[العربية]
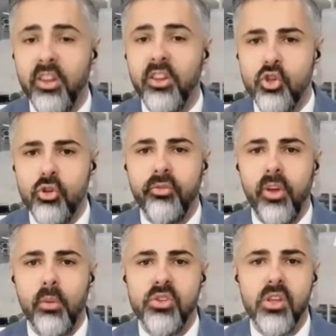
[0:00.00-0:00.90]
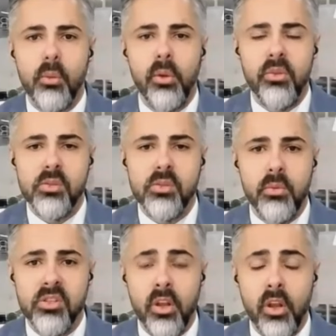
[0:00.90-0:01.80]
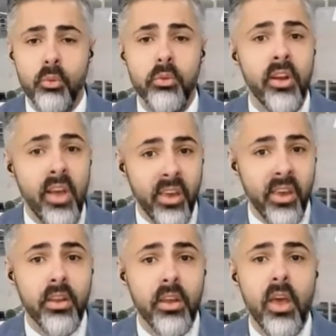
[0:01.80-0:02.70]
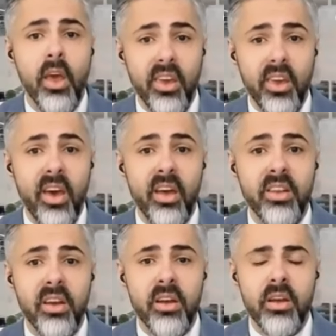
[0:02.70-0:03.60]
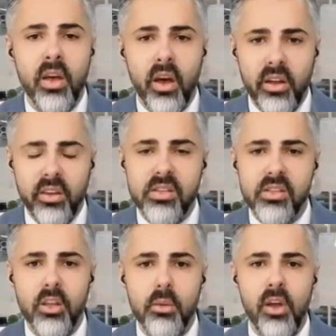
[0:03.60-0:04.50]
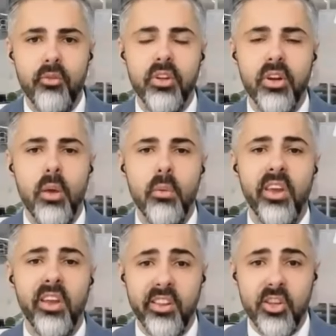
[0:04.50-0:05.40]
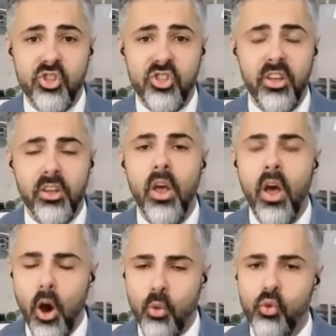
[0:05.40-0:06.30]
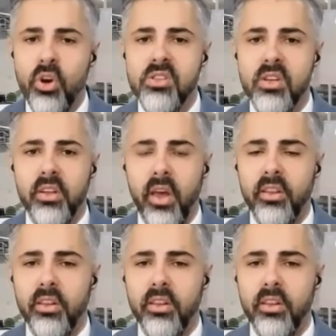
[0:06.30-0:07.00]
قد يتجه في المستقبل بالنسبه للميزانيه العموميه، لكن هي اداه قد يستخدمها الفدرال الامريكي للتجديد او موازنه